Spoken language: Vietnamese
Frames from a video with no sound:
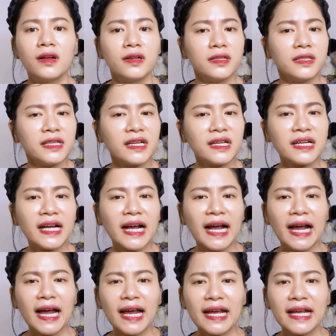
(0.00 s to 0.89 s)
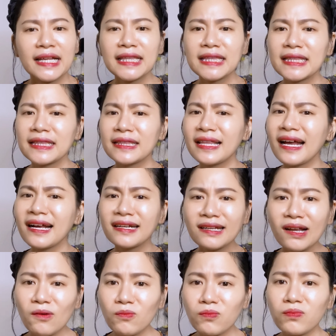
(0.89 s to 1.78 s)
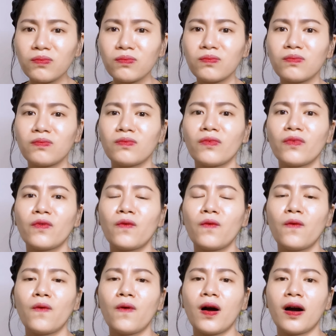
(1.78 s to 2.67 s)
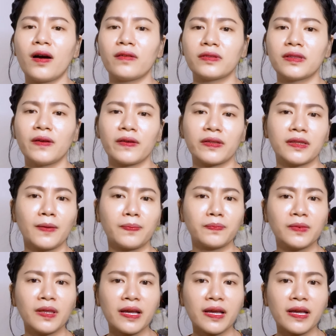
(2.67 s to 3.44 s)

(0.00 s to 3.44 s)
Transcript: những cái tác động của việc tập